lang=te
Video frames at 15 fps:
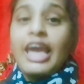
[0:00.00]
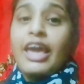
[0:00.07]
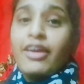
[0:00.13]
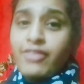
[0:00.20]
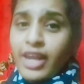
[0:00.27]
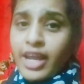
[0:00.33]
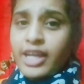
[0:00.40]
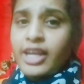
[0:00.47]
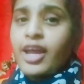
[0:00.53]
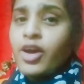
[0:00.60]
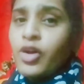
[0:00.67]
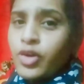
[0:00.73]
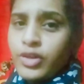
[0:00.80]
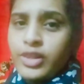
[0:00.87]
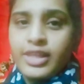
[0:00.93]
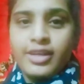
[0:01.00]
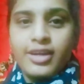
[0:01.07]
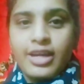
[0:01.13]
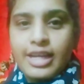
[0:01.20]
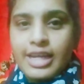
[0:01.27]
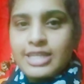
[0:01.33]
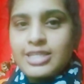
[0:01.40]
ఎవరైనా
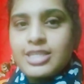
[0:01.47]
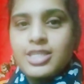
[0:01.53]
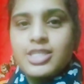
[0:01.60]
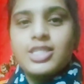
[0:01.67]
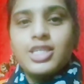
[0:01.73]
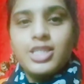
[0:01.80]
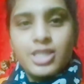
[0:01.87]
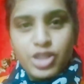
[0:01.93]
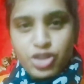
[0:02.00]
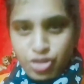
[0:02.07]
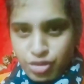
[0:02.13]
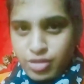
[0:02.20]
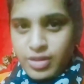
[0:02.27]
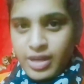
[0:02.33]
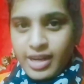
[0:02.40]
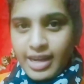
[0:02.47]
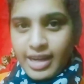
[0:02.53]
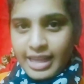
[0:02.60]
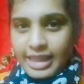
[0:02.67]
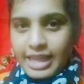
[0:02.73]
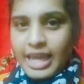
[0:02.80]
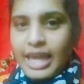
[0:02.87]
కొత్తగా క్రేజీ సిస్టర్స్ని
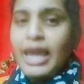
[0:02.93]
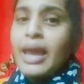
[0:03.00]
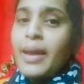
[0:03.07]
చూస్తున్నట్టయితే